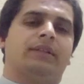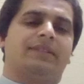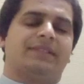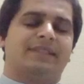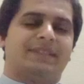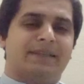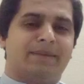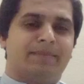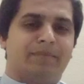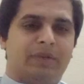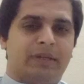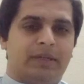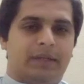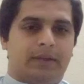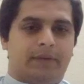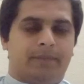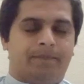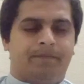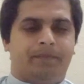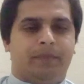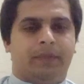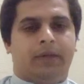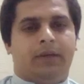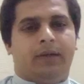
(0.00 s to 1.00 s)
सिमली
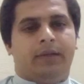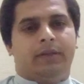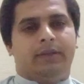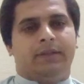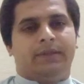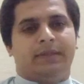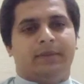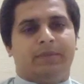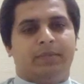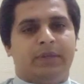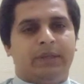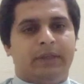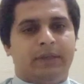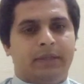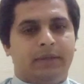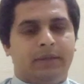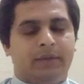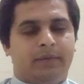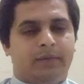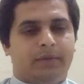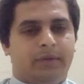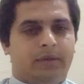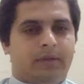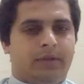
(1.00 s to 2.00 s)
सिमली
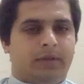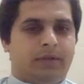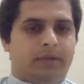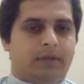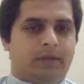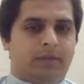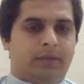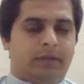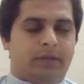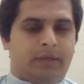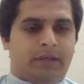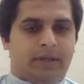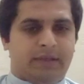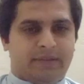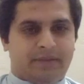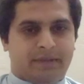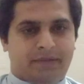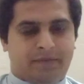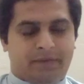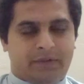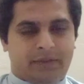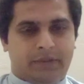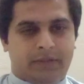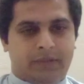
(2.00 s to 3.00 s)
एक ऐसा
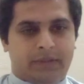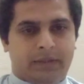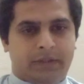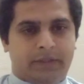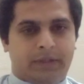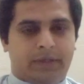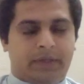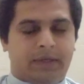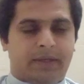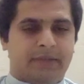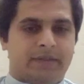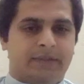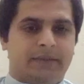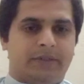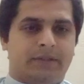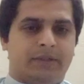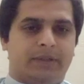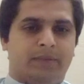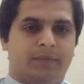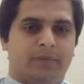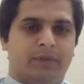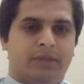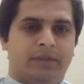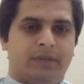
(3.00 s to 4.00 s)
वर्ड है एक ऐसी
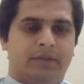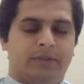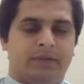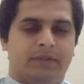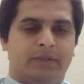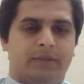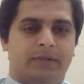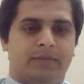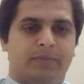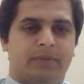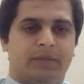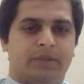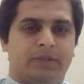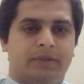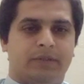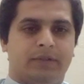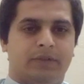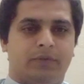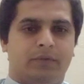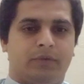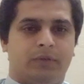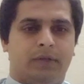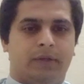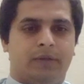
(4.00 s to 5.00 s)
टर्म है जिसे बच्चे
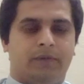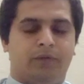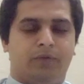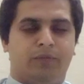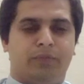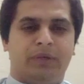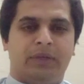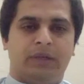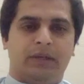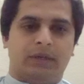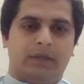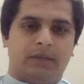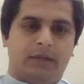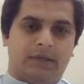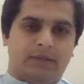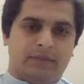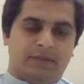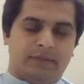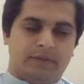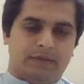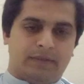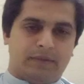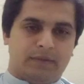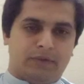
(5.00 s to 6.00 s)
जो है वो मिडिल
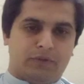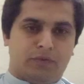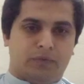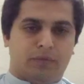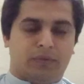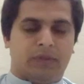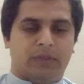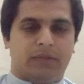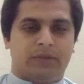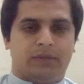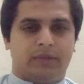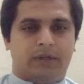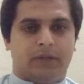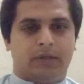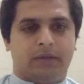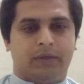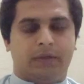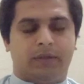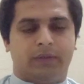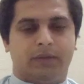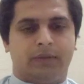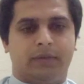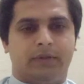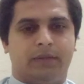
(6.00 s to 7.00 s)
क्लासेस से ही सुनना स्टार्ट
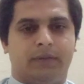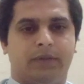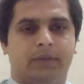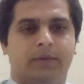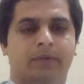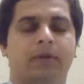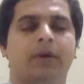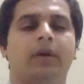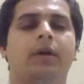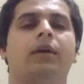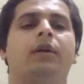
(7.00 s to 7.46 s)
कर देते हैं